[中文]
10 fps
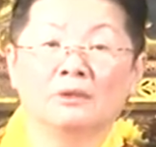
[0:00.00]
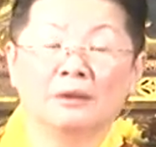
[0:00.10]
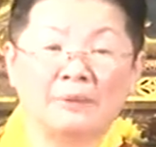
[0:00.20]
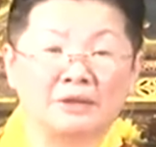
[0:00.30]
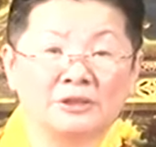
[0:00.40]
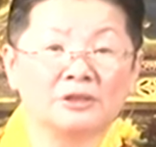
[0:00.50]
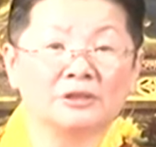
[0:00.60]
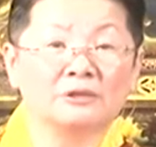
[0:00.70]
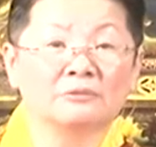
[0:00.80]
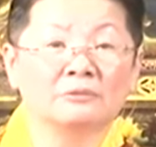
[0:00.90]
要买车
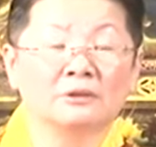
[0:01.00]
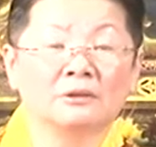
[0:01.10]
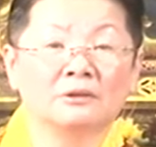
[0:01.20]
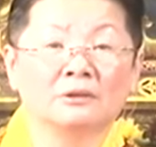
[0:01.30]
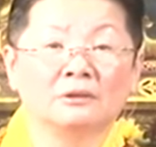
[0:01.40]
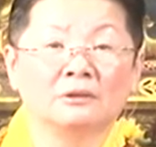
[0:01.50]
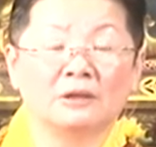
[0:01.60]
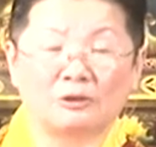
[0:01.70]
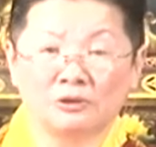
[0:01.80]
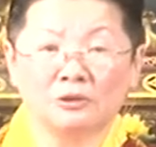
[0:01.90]
子，
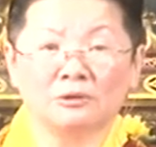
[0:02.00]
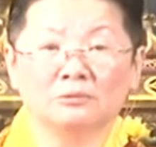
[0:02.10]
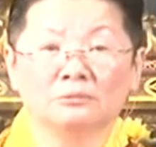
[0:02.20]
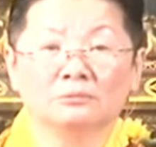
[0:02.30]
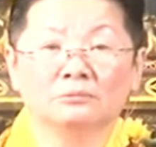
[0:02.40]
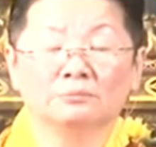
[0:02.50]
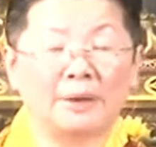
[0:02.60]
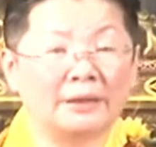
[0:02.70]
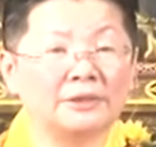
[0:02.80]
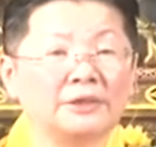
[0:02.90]
老旧了，
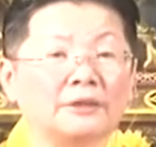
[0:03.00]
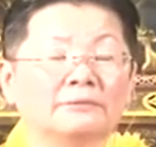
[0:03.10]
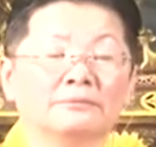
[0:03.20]
啪一下，